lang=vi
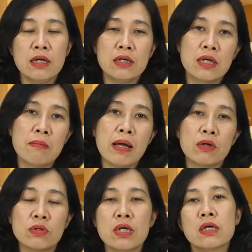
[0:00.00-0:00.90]
để các
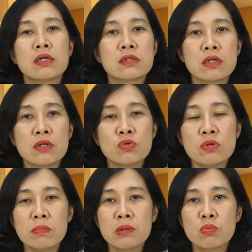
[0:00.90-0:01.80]
bạn có thể sở hữu
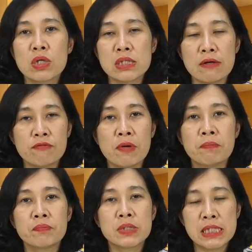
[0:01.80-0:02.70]
cho mình một cái sản phẩm